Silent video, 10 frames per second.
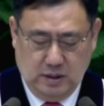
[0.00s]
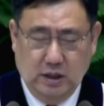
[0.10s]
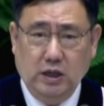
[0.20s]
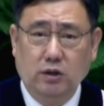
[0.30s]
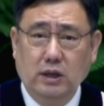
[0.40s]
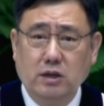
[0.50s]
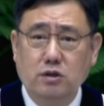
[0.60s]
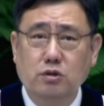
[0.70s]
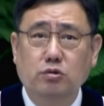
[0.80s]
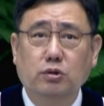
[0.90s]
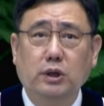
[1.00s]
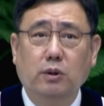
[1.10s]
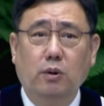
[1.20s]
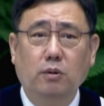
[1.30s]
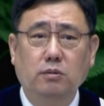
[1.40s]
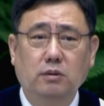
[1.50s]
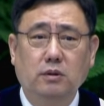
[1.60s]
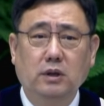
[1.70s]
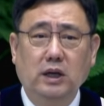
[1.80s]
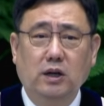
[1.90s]
일어났을 수도
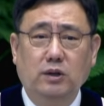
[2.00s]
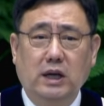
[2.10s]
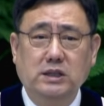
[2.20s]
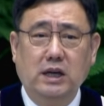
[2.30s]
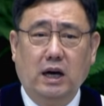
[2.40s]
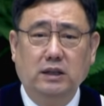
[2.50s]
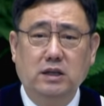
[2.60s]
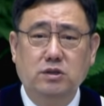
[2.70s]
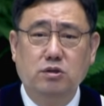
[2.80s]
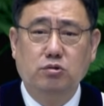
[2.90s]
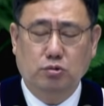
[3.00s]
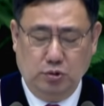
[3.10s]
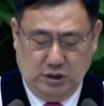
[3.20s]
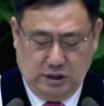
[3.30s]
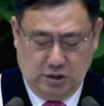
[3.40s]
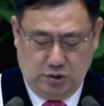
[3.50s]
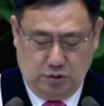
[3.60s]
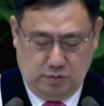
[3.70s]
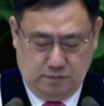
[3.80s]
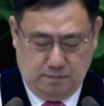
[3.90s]
있고 일어나지 않았을 수도
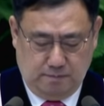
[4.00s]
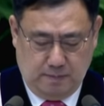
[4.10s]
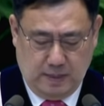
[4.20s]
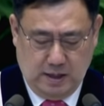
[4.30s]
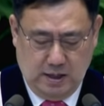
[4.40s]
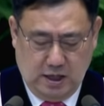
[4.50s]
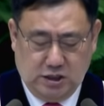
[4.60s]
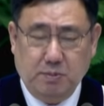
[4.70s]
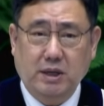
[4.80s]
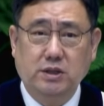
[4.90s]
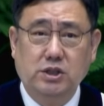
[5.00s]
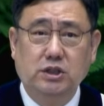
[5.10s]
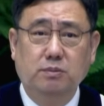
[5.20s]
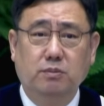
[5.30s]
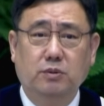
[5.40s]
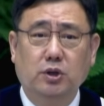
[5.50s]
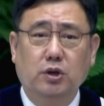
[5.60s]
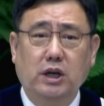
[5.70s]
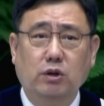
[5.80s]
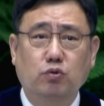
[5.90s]
있겠죠. 하지만 지금
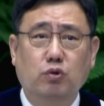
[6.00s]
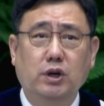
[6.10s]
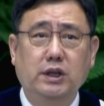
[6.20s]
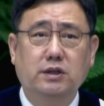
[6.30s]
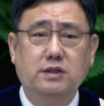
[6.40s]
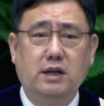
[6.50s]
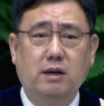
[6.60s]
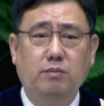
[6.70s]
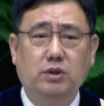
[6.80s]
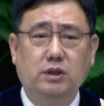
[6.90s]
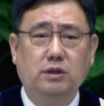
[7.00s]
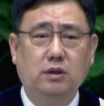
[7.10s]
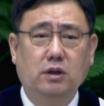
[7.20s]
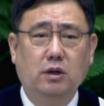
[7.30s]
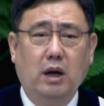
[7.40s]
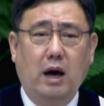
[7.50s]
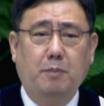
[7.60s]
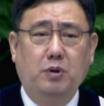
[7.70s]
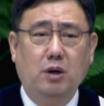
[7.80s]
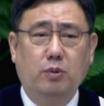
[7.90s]
그렇게 누워 있는 사람들,
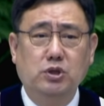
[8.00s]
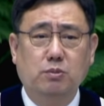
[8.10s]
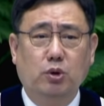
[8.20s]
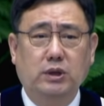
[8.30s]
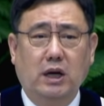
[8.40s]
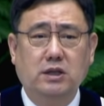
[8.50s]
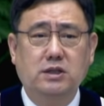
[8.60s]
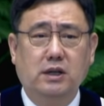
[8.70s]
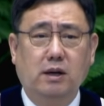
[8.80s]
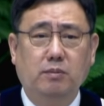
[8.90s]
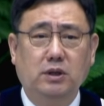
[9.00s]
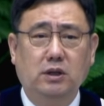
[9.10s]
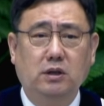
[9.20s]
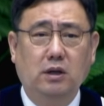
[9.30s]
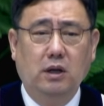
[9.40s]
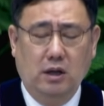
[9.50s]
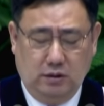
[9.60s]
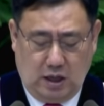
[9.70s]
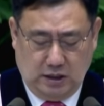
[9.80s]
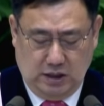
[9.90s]
앞을 보지 못하는 사람들,
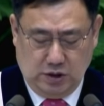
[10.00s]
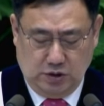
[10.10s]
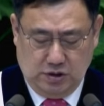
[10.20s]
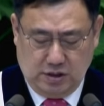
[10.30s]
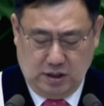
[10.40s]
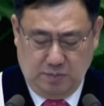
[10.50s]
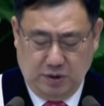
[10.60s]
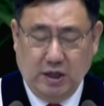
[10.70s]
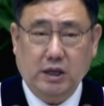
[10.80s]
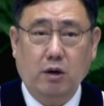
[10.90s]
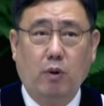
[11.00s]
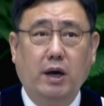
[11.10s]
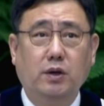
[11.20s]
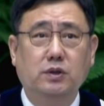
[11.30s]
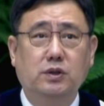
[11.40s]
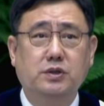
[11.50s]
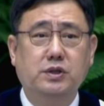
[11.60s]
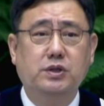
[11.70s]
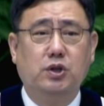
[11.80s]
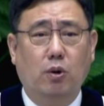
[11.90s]
다리 저는 사람들에게 과연
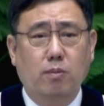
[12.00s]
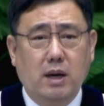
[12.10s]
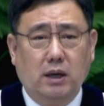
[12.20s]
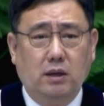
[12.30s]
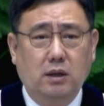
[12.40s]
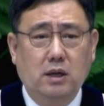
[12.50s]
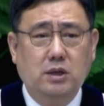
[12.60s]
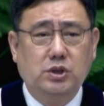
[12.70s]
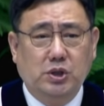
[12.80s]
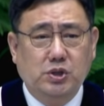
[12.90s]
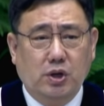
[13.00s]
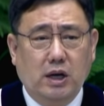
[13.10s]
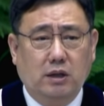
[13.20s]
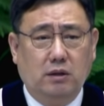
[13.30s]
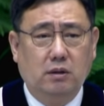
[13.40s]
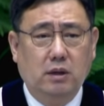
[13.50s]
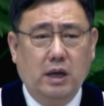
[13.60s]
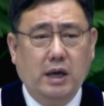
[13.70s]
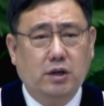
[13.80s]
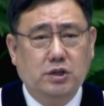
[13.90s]
그것은 정말 진정한
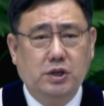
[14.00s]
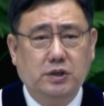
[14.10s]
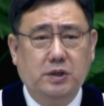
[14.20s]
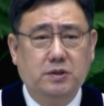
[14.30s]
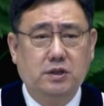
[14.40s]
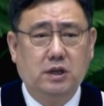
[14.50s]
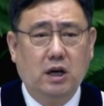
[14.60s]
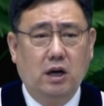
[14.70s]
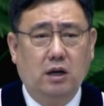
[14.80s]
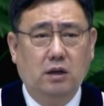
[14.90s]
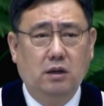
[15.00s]
해결책이었을까?